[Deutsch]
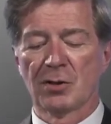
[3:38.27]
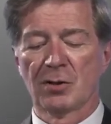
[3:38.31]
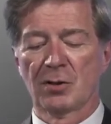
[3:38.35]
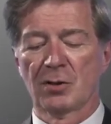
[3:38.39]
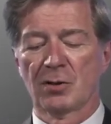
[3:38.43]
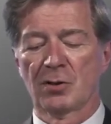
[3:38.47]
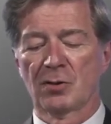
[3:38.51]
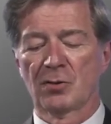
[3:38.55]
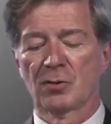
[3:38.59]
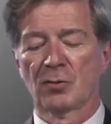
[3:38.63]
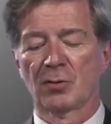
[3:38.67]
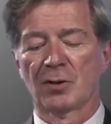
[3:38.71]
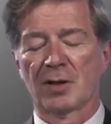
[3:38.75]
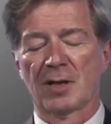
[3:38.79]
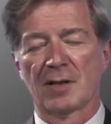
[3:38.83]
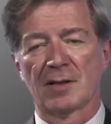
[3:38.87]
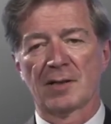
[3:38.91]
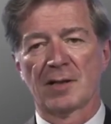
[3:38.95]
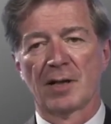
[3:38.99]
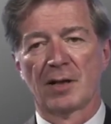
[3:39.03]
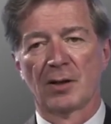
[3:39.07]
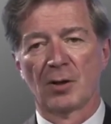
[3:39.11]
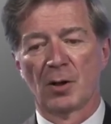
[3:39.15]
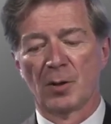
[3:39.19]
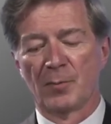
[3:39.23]
sodass
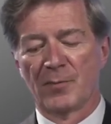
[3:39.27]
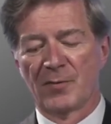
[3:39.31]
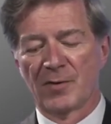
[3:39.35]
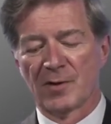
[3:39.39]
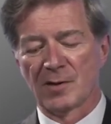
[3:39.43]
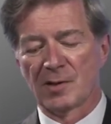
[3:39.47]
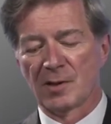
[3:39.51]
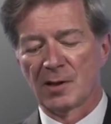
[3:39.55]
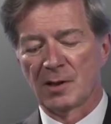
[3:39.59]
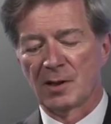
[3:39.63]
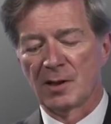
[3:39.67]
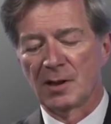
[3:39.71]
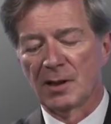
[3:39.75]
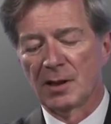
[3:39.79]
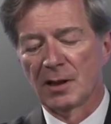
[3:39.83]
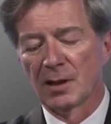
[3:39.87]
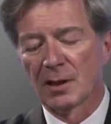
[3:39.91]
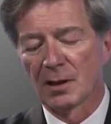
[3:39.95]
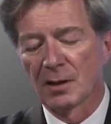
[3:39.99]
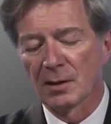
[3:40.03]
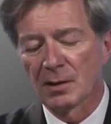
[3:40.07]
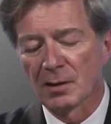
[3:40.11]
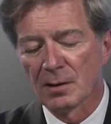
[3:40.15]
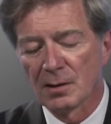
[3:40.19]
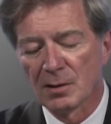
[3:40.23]
sein Opfer sich
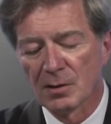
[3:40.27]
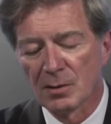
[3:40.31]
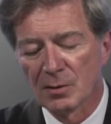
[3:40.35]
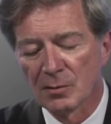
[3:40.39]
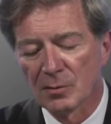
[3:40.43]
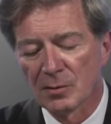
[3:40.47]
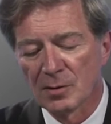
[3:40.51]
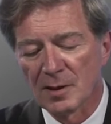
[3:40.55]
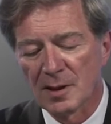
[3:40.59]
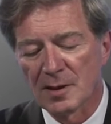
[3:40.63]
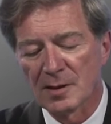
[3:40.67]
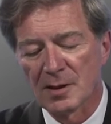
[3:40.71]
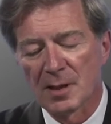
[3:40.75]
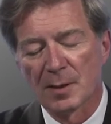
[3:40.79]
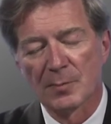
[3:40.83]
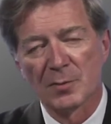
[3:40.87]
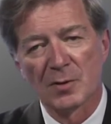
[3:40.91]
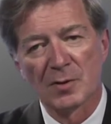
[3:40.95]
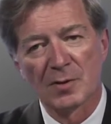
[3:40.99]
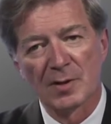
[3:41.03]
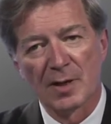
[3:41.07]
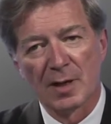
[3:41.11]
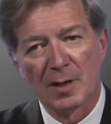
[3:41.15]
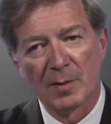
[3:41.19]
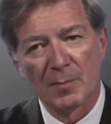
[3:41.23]
irrt und deshalb
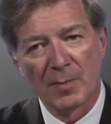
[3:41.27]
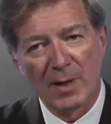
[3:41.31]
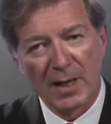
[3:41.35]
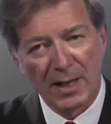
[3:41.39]
zu seinem